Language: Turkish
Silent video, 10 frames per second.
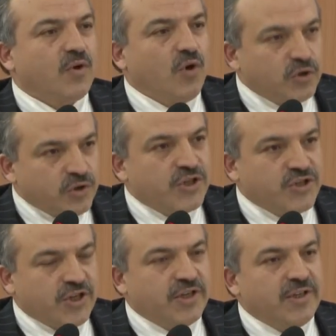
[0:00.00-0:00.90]
Onun
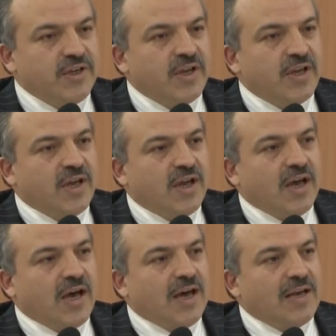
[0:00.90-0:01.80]
için
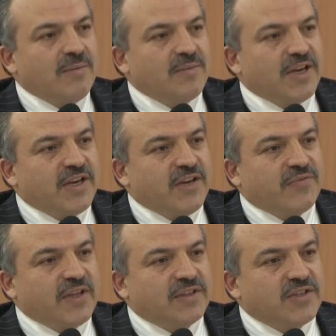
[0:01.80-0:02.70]
alemlerin
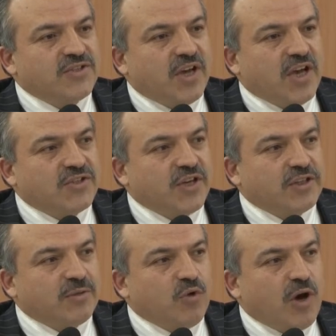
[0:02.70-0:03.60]
efendisi
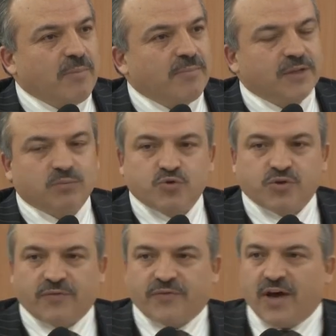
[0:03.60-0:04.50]
Hazreti Muhammed
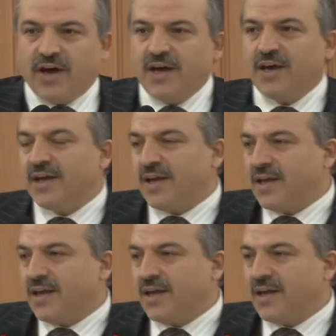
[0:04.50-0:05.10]
Mustafa